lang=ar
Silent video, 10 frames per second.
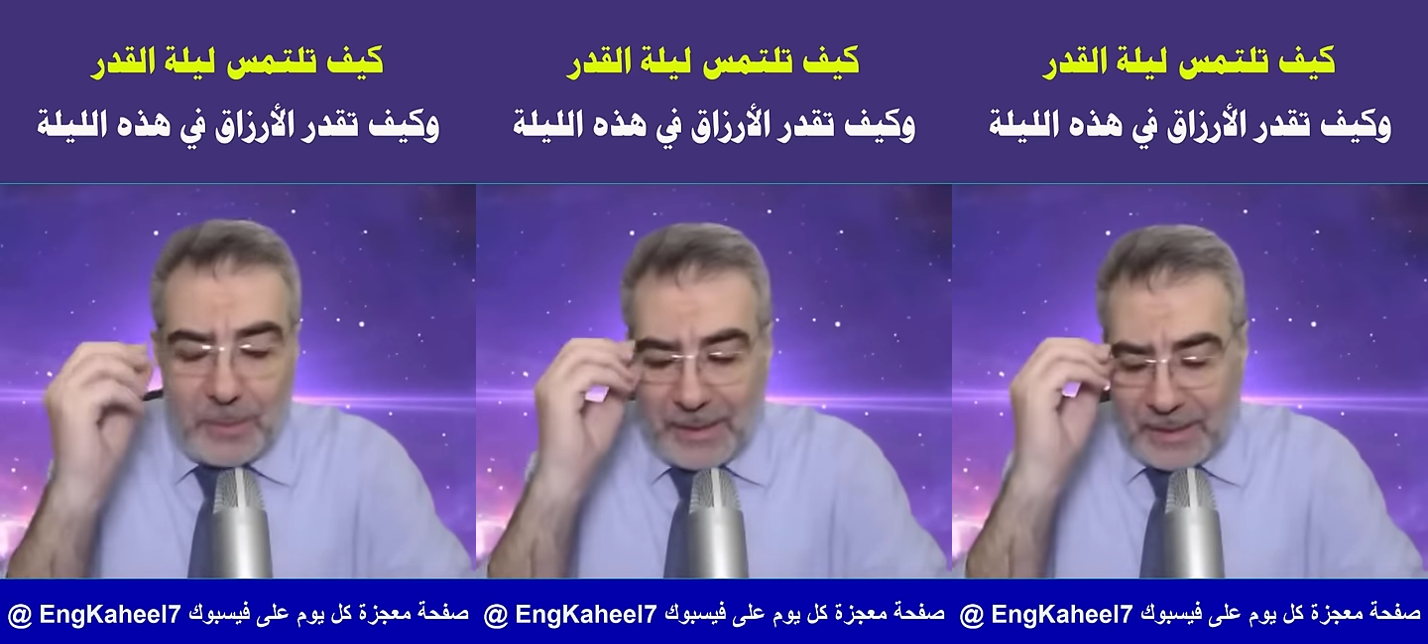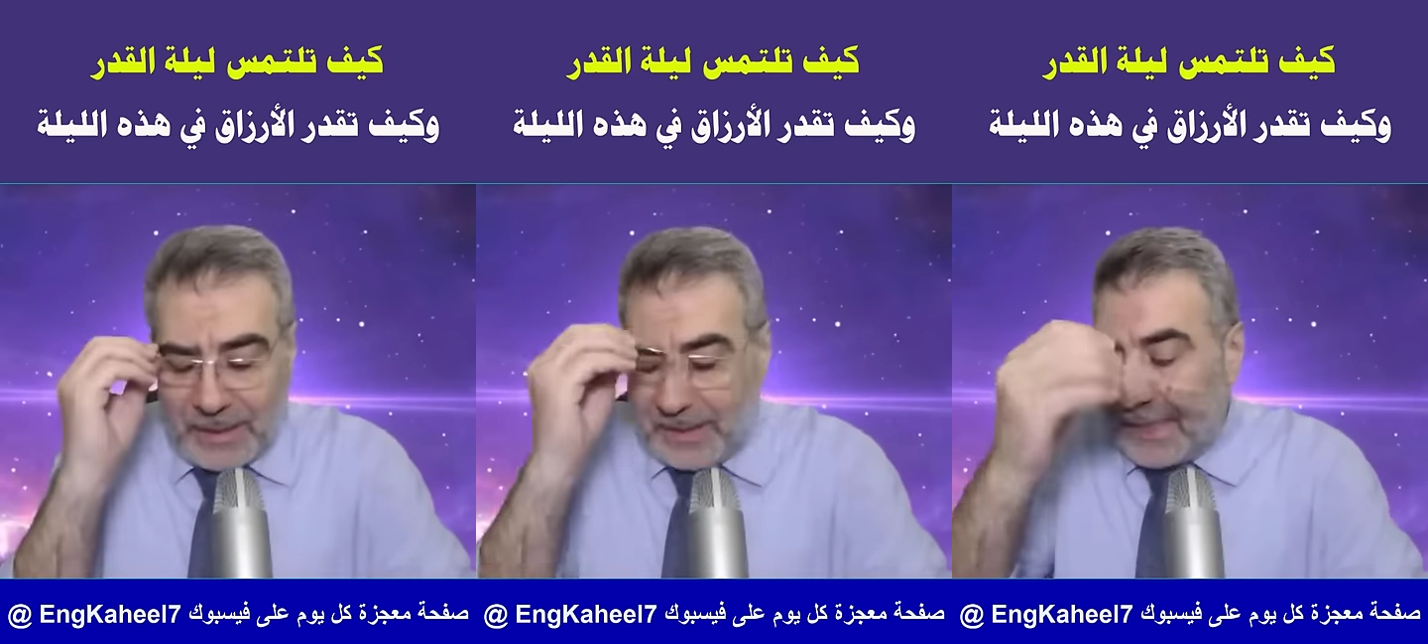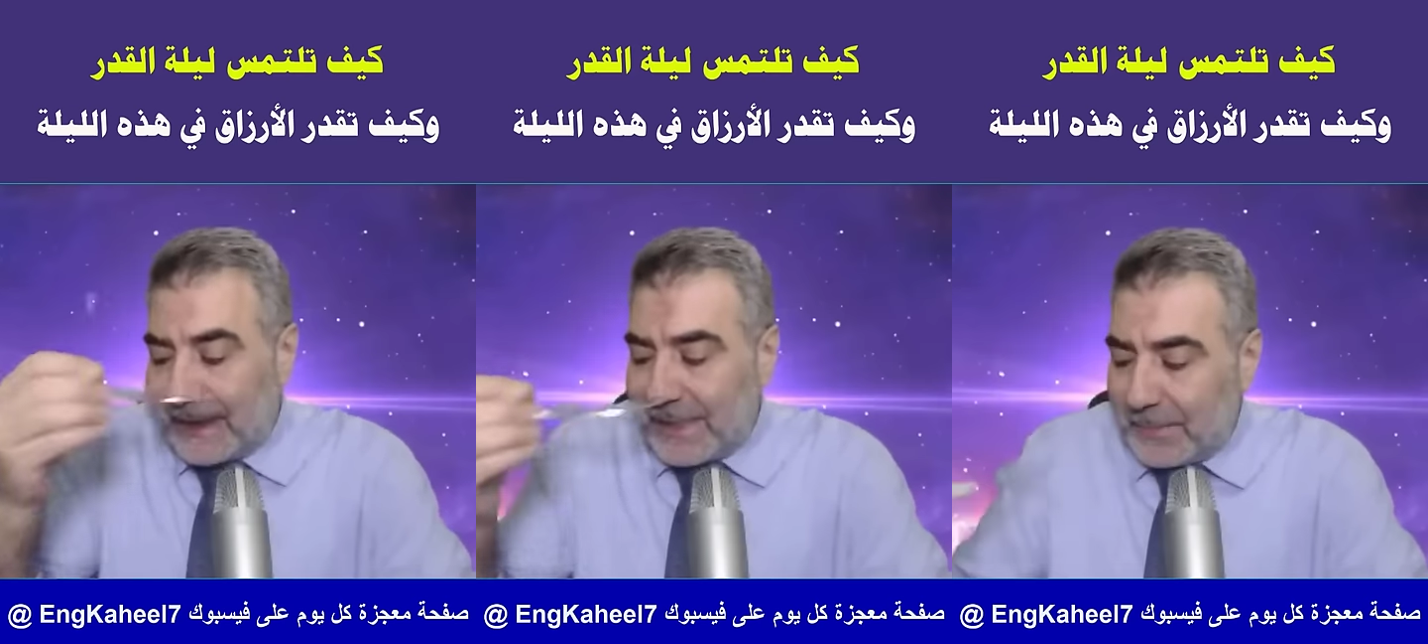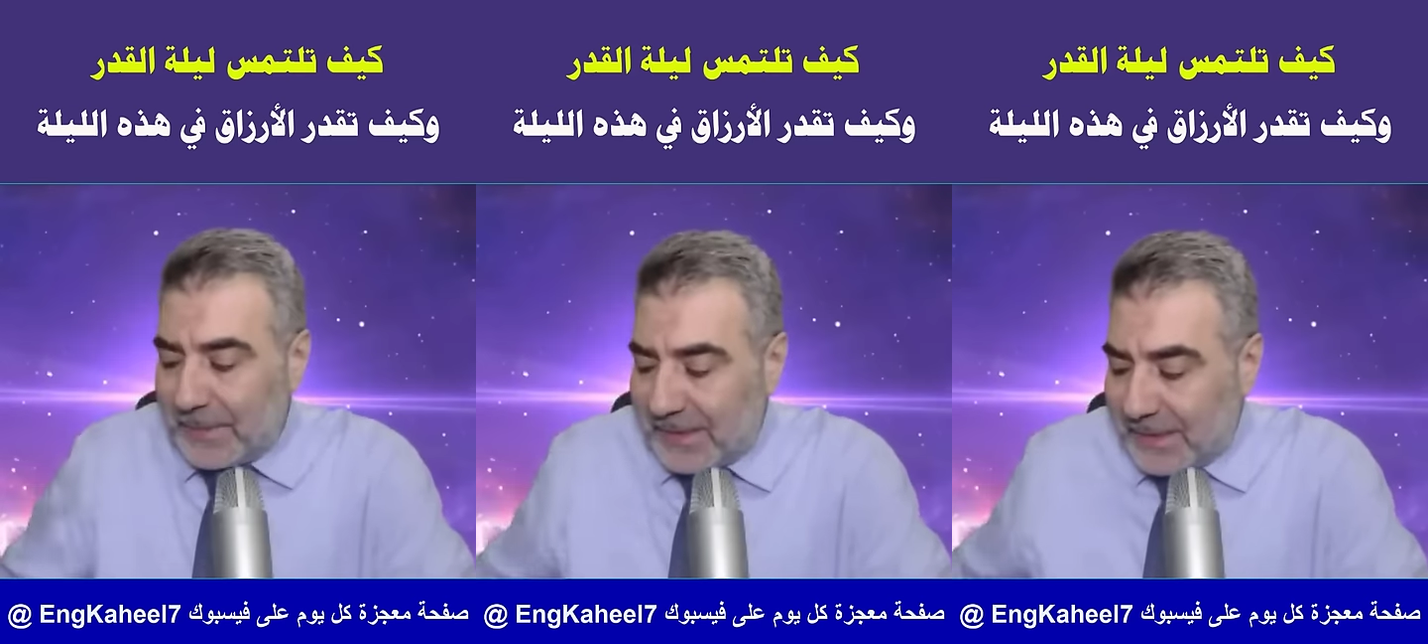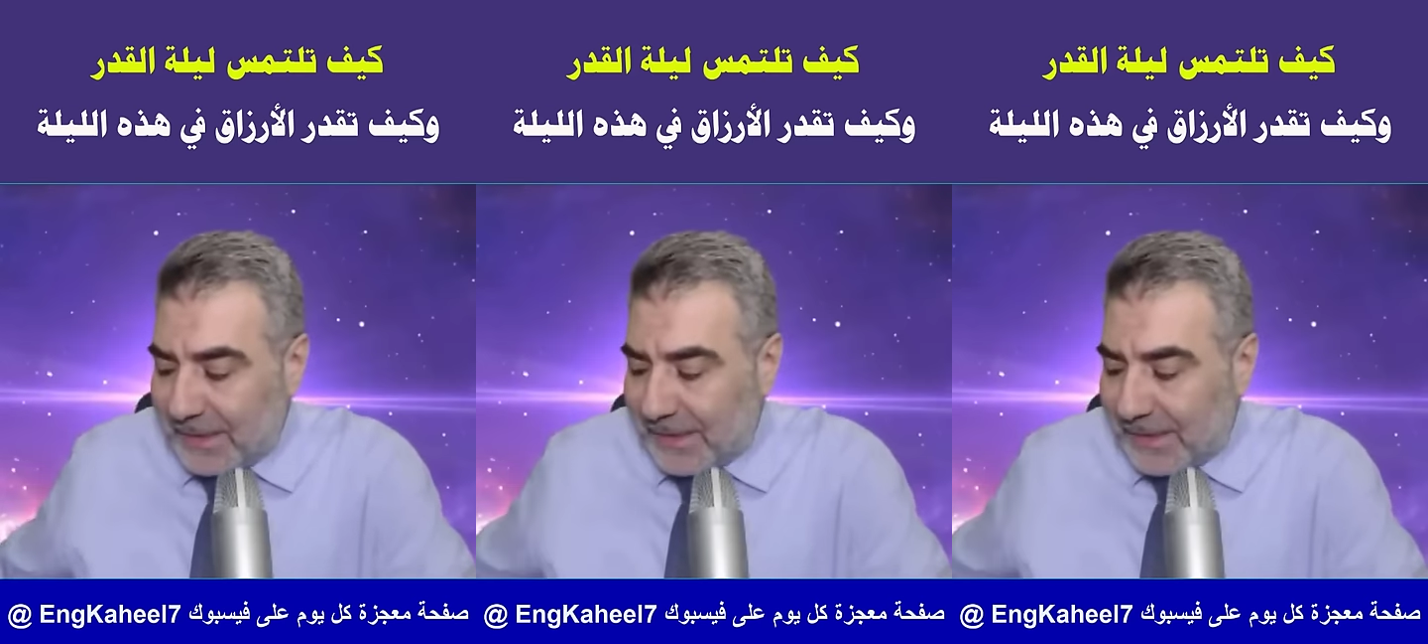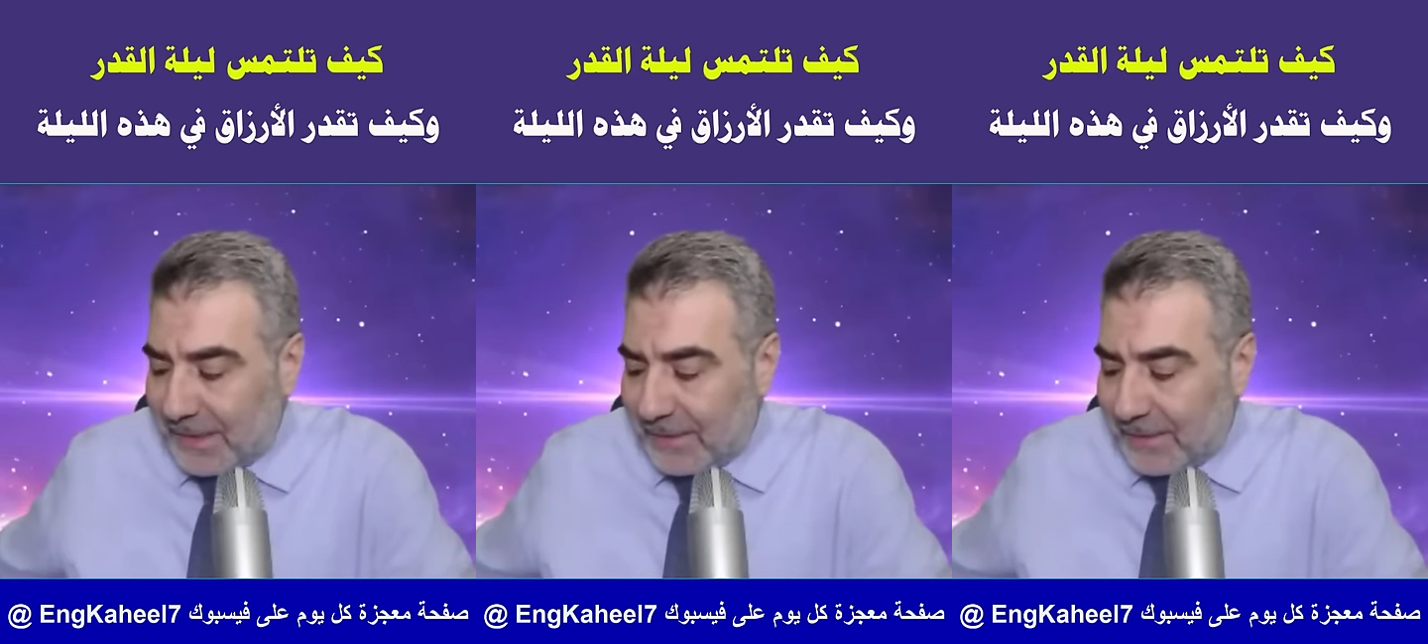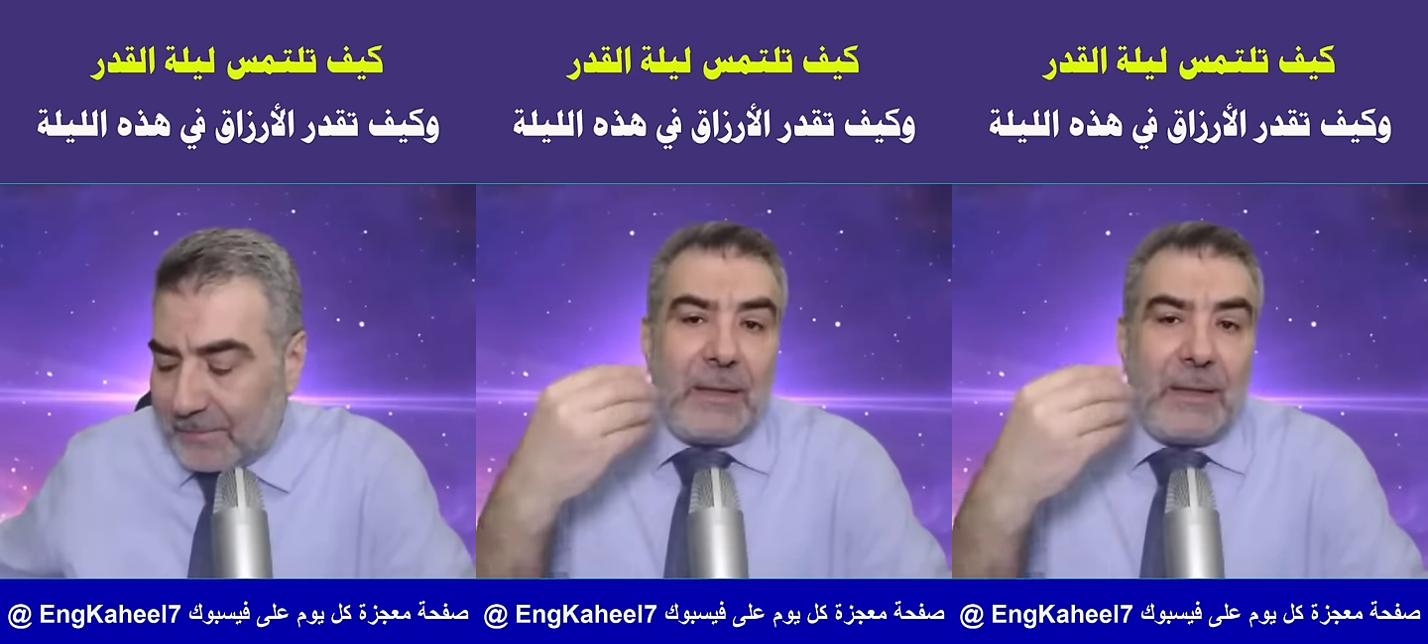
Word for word: معنى يلتمس الإنسان